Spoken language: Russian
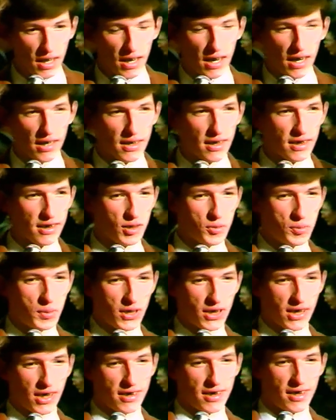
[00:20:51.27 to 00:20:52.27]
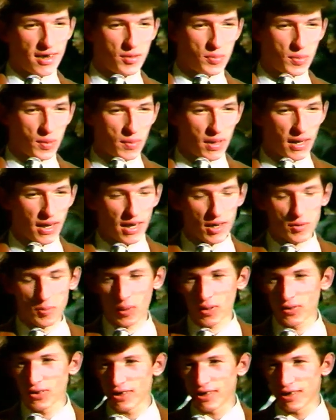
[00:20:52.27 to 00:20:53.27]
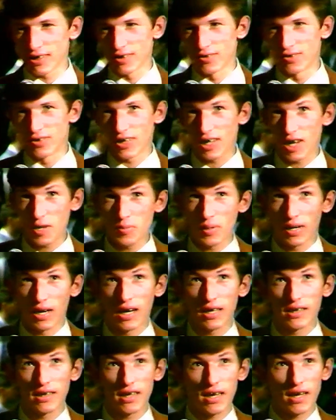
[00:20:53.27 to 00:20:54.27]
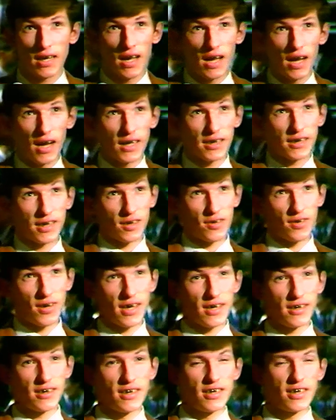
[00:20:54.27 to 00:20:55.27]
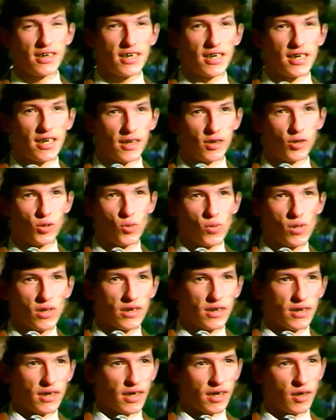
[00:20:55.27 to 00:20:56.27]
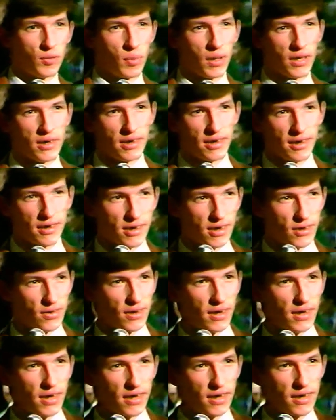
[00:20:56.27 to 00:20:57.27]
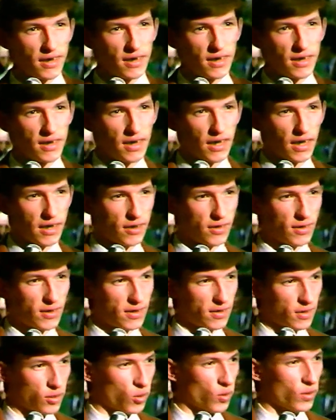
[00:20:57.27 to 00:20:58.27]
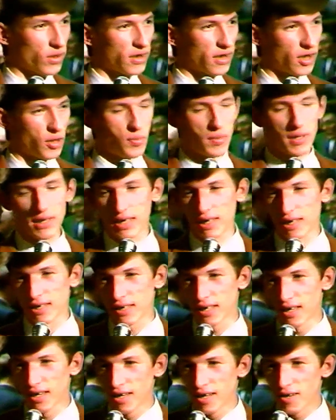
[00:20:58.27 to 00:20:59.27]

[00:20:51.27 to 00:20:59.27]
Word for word: а она замечательно помогает провести власть время, она отрывает детей от улицы, от бандитства и от дурных мыслей.